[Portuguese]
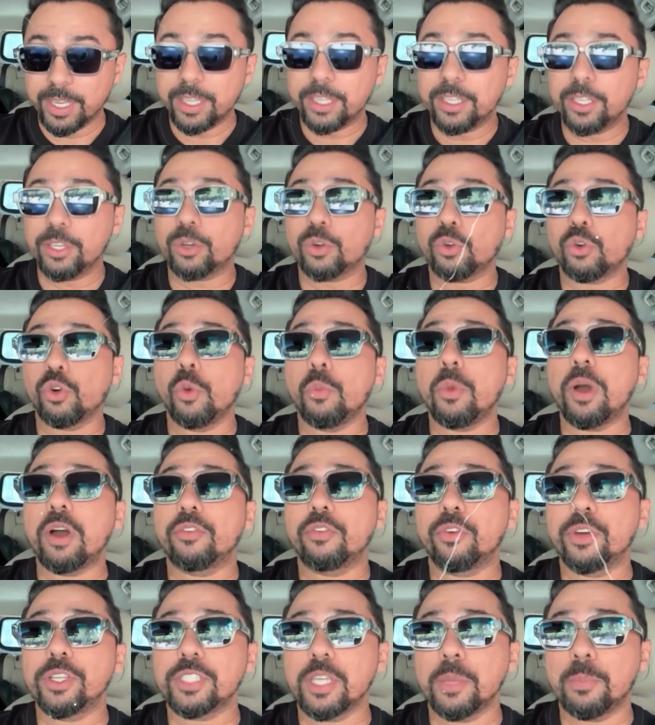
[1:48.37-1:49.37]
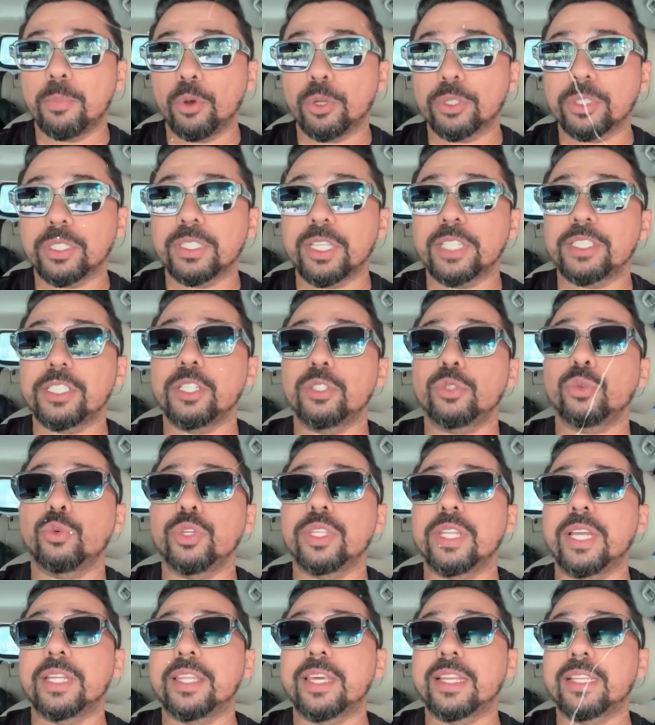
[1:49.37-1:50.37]
e como a voz é importante a gente
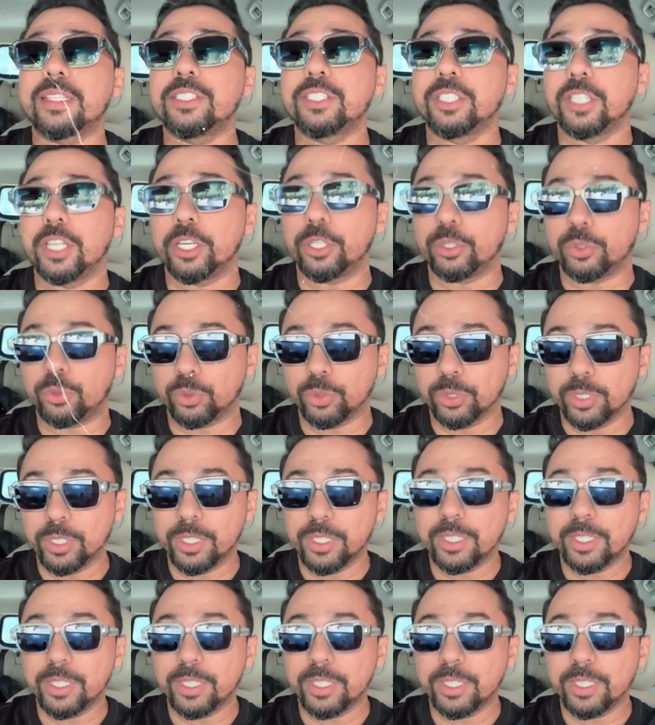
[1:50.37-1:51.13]
cuidar dela direito.